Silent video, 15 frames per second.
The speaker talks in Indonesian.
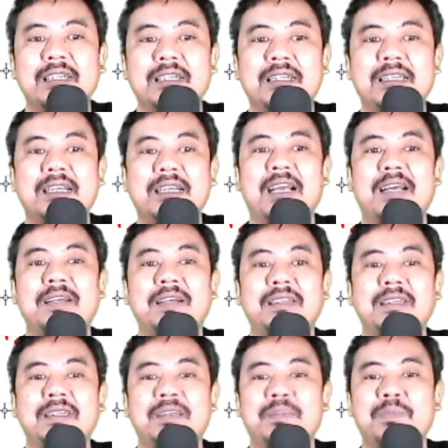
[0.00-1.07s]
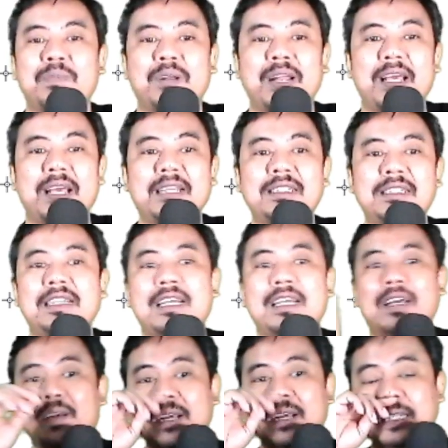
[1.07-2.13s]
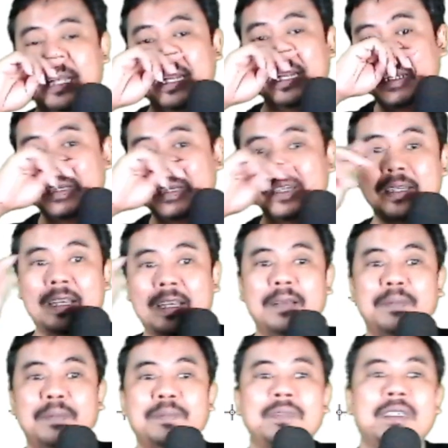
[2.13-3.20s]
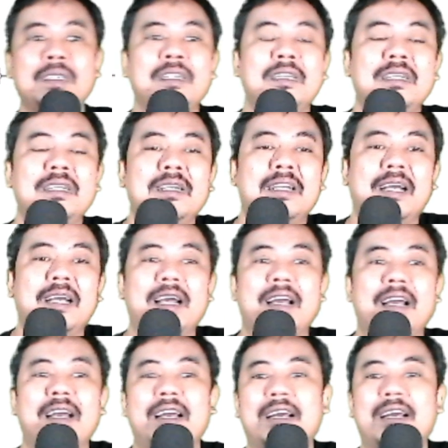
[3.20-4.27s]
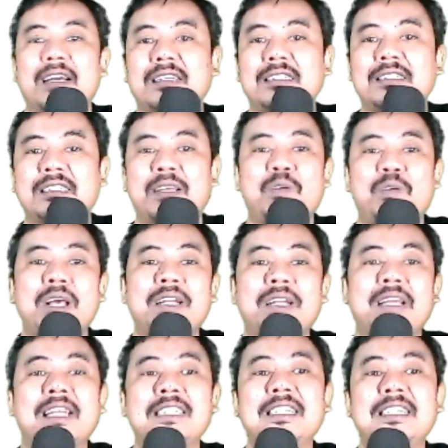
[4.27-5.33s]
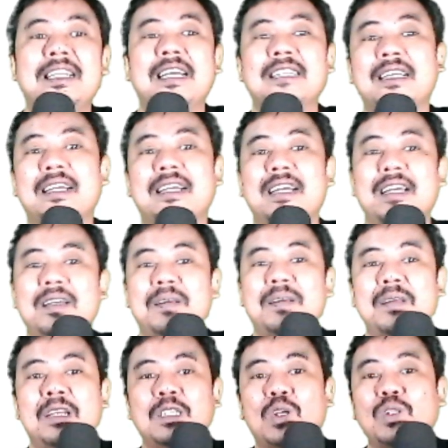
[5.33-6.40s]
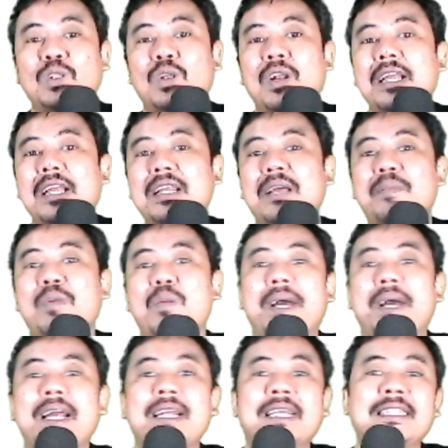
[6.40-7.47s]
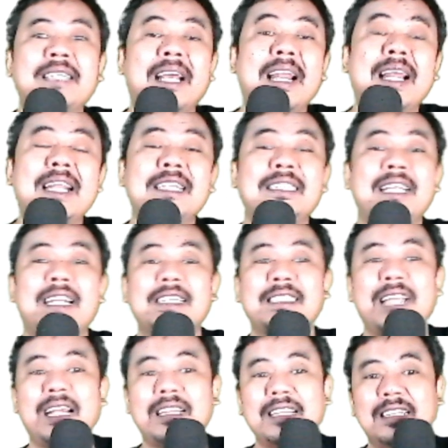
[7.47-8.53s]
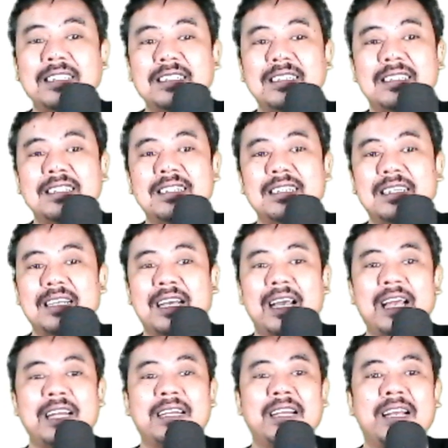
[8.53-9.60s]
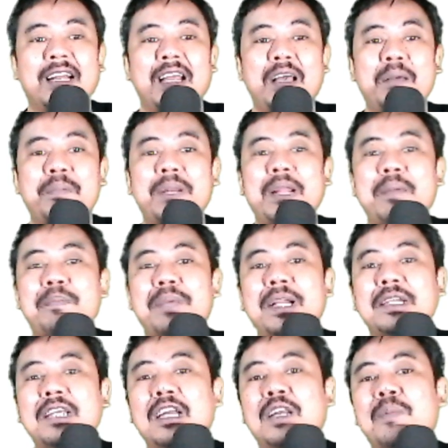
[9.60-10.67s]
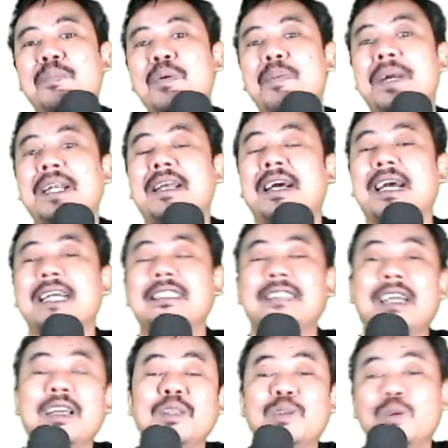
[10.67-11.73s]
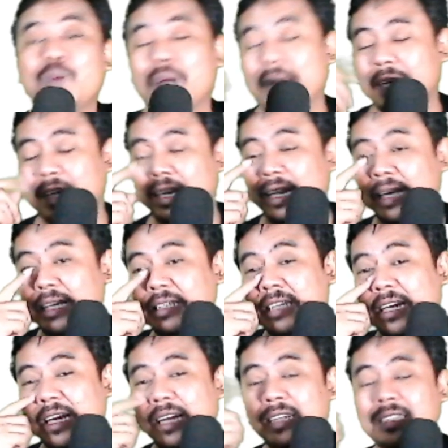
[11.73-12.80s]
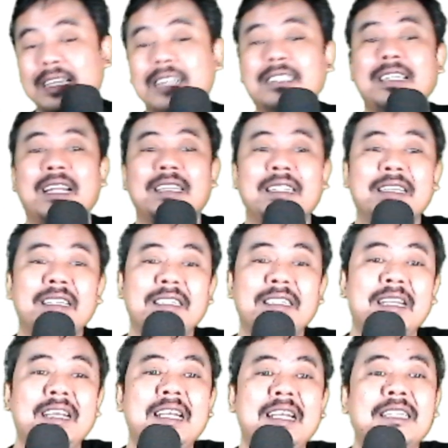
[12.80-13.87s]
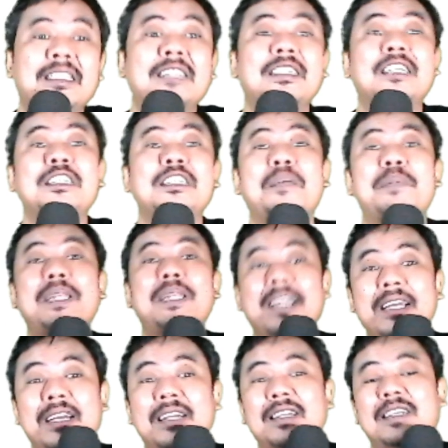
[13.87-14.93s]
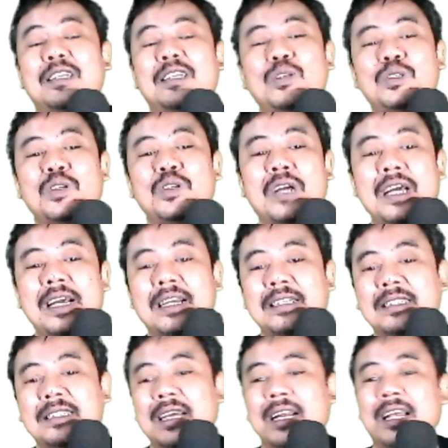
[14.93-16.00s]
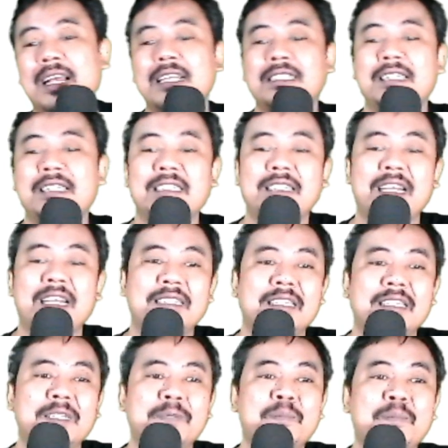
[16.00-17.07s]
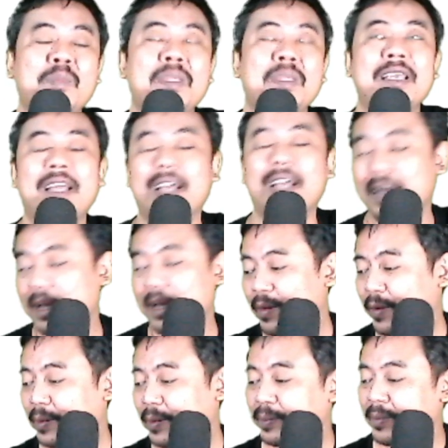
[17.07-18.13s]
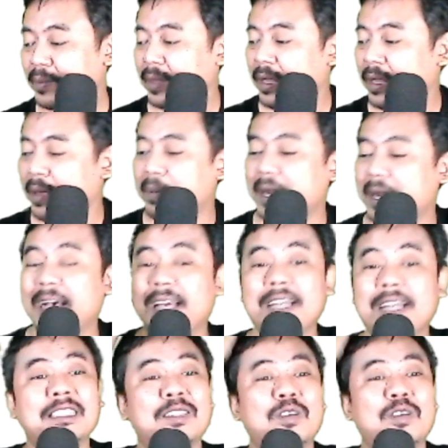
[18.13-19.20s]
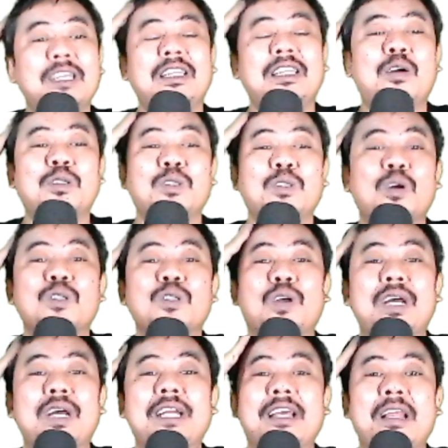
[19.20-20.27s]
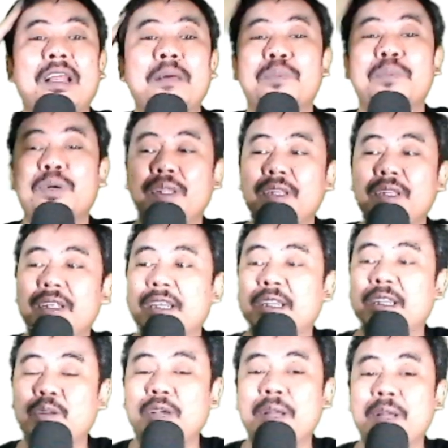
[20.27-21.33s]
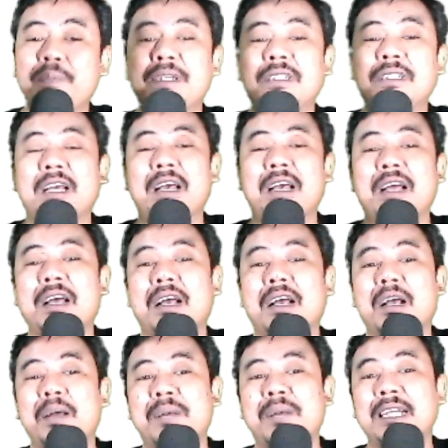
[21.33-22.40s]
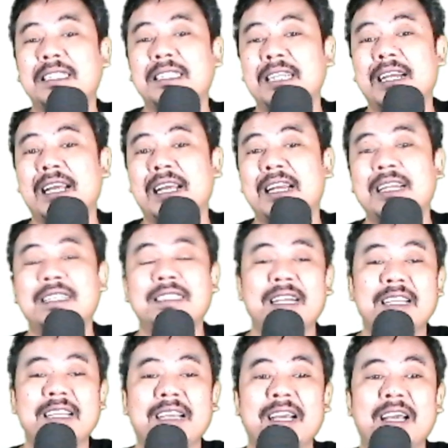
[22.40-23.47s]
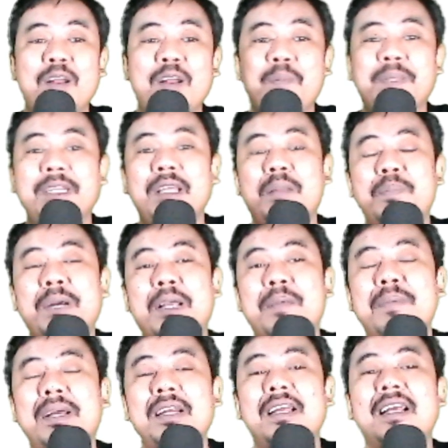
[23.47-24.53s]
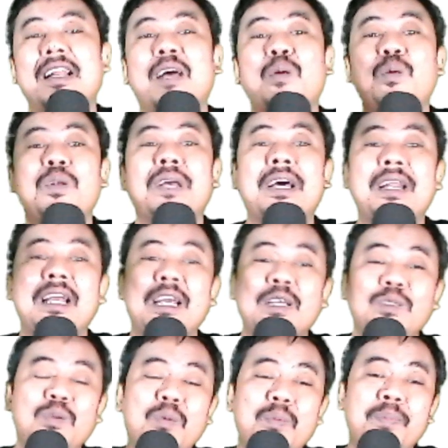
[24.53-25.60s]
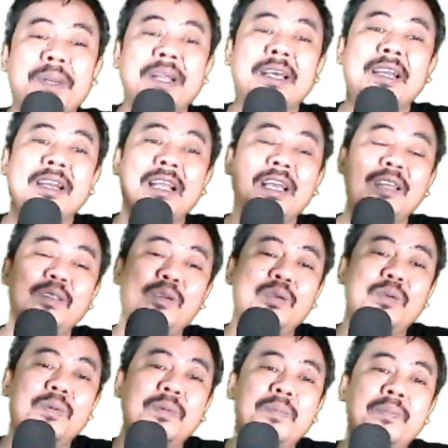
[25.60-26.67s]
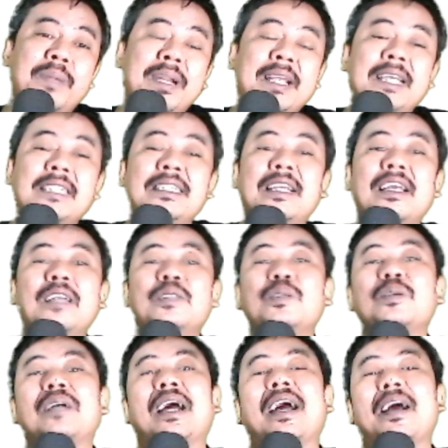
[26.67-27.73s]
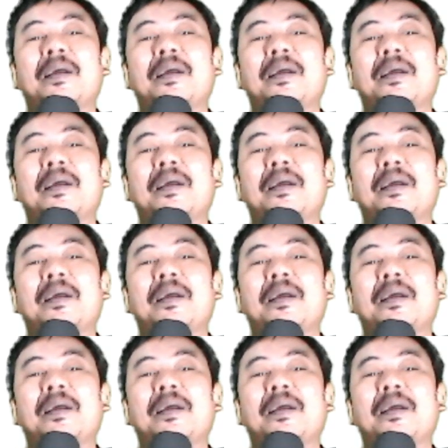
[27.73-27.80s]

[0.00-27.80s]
Ya, mulai sini kalau nggak salah ya. Ah, saya ulang dari sini aja ya. Contoh lain yang merupakan gejala listrik statis ya adalah menempelnya debu pada kaca itu adalah gejala listrik statis. Terjadinya petir itu juga gejala listrik statis. Ya kalau penggaris itu kita gosok-gosokkan ke rambut itu kan bisa menghasilkan listrik ya. Kalau petir bagaimana? Nah, udara itu bergerak itu bergesekan juga.